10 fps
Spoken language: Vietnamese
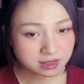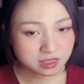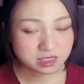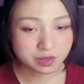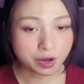
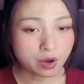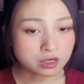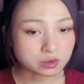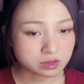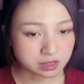sau đó
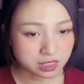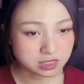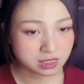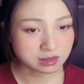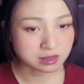cửu tử nhất
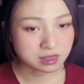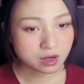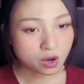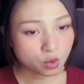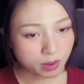sinh
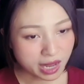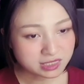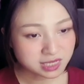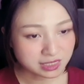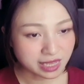hùng hãn
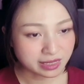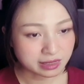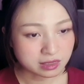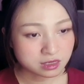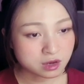ra tay
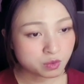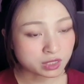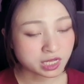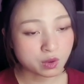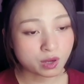cướp đoạt
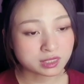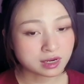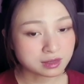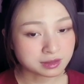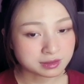thành quả thắng lợi